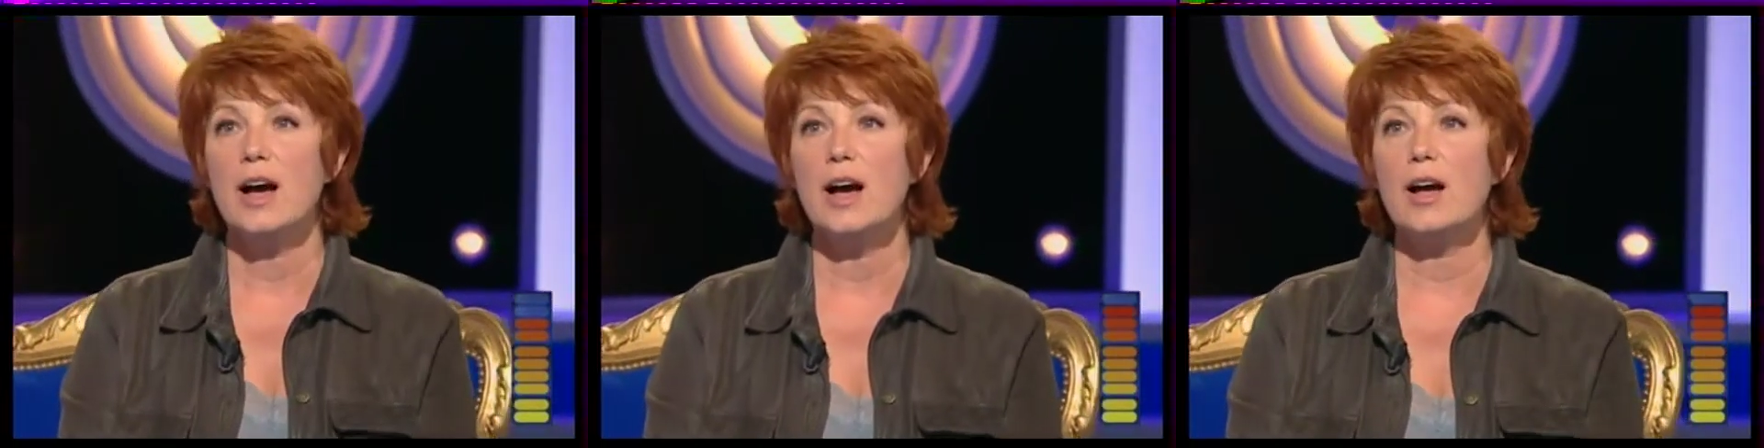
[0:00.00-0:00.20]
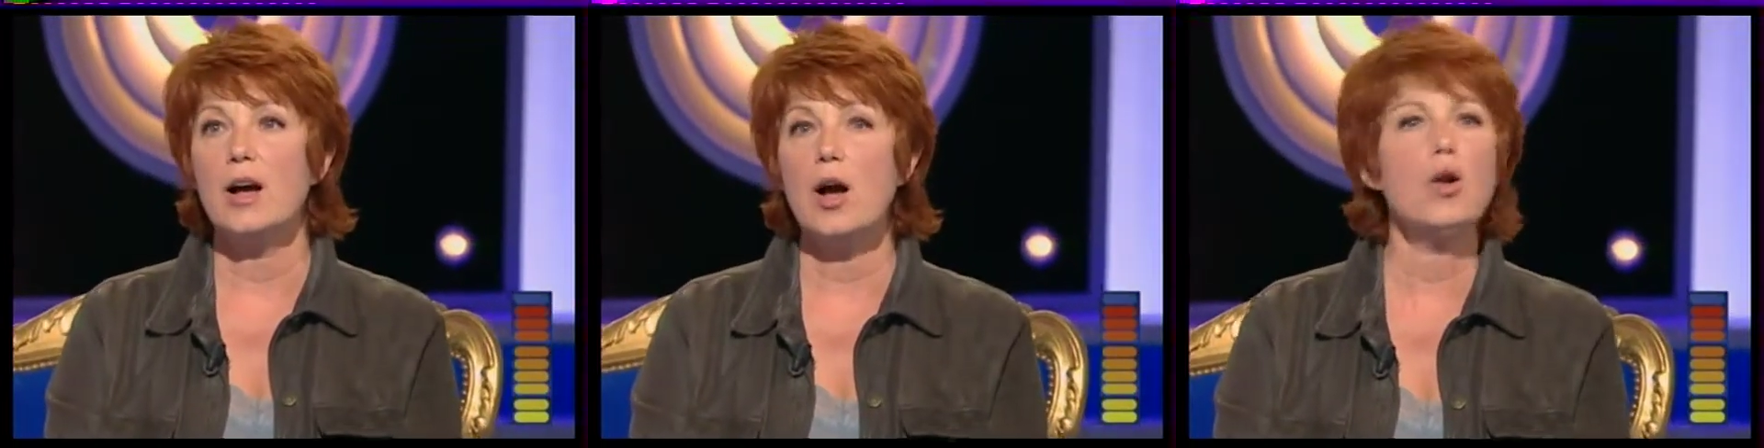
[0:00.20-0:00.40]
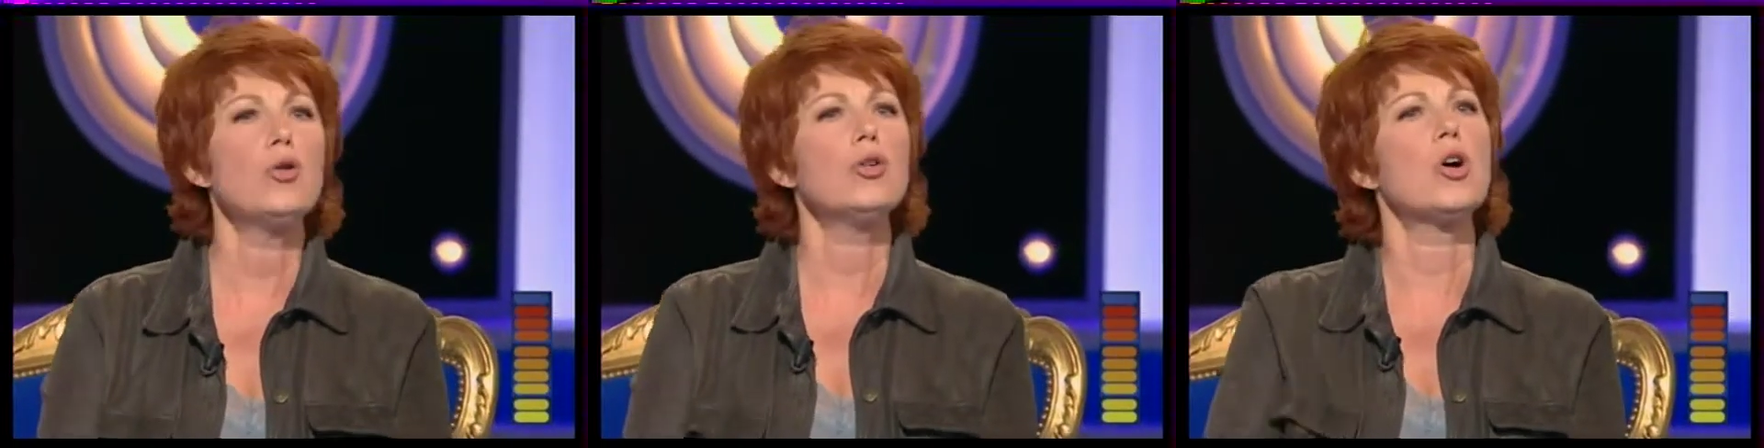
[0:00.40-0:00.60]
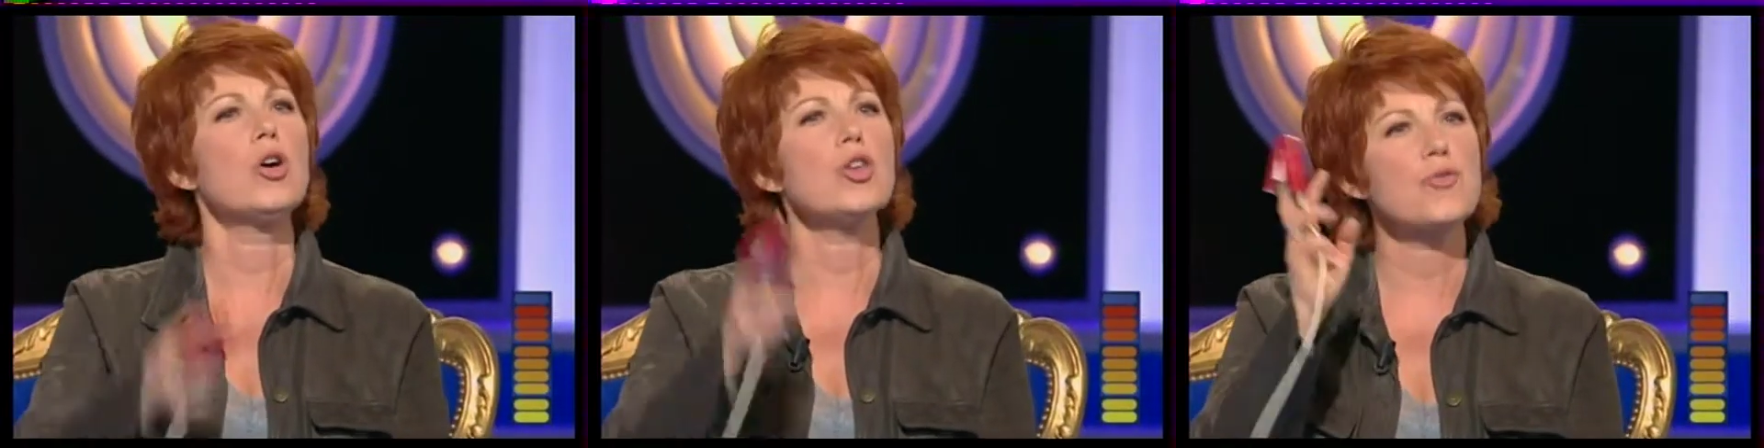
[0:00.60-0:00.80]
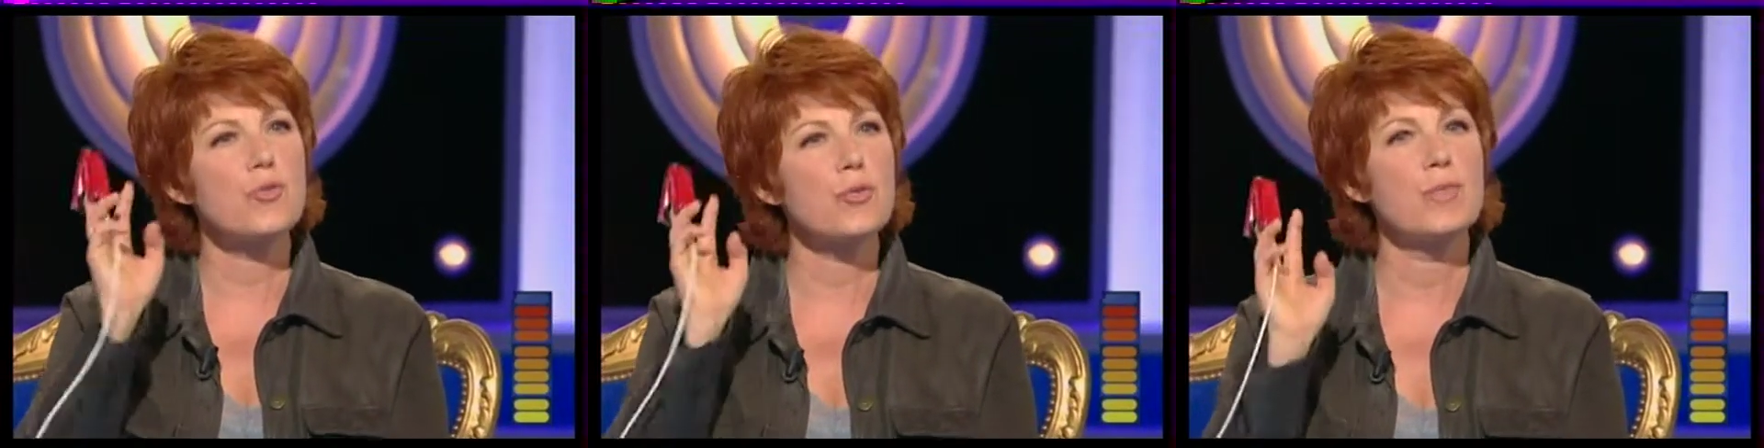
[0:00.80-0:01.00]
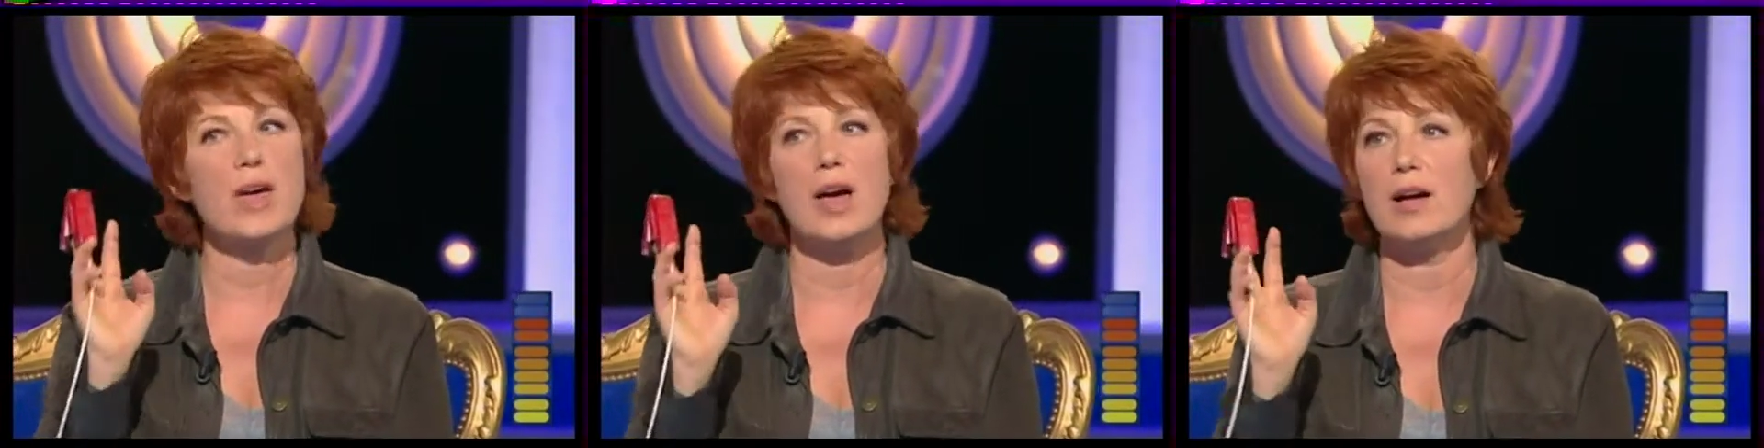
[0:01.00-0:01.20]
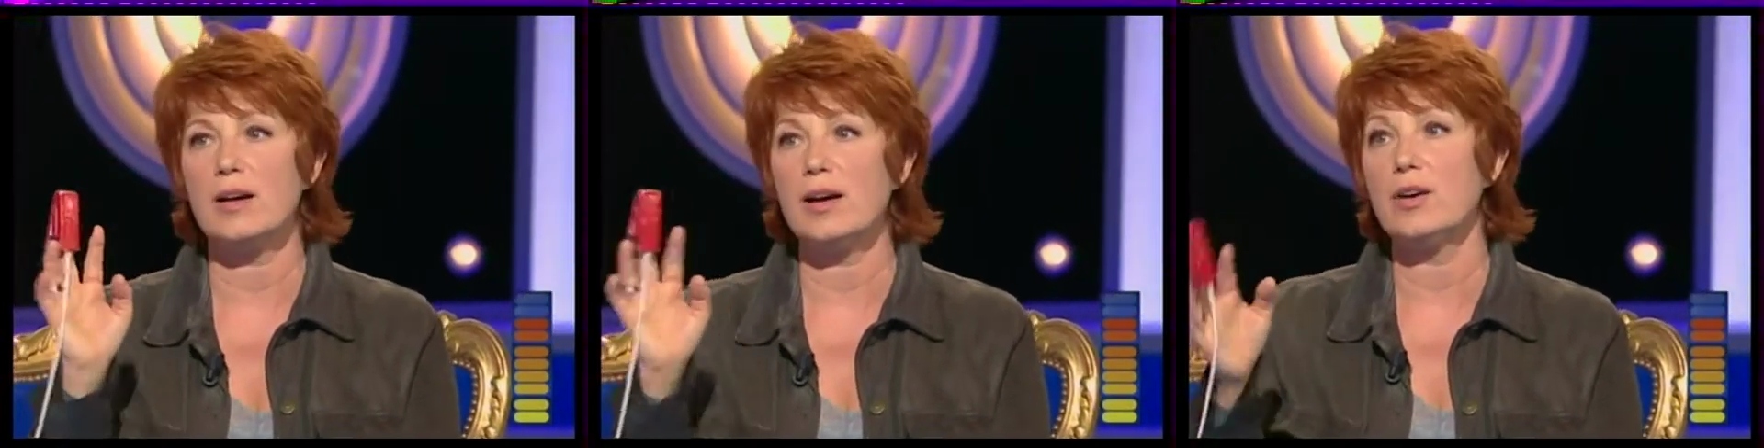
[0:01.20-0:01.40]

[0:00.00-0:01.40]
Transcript: Ah, le grand, je veux bien.